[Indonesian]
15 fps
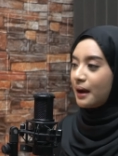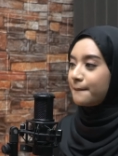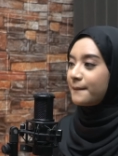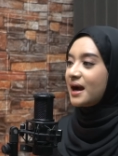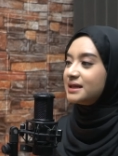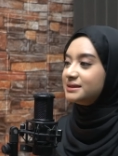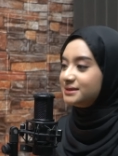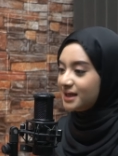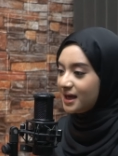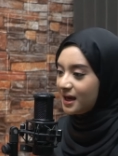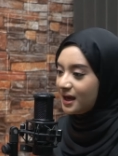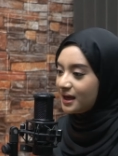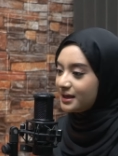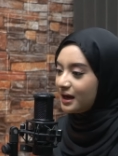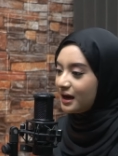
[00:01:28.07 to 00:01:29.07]
apa
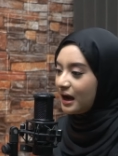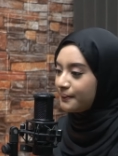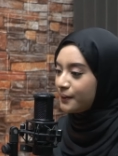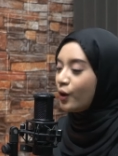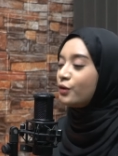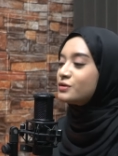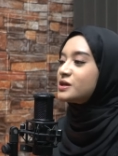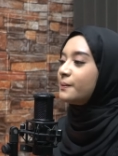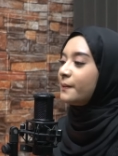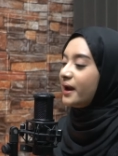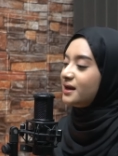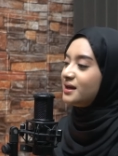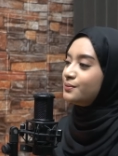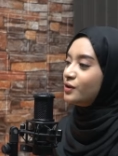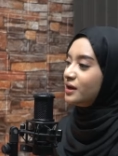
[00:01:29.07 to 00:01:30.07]
aja yang mau aku
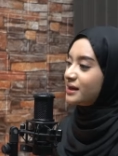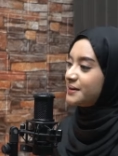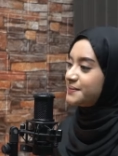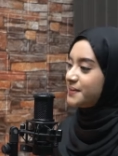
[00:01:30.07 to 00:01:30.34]
sampaikan di bulan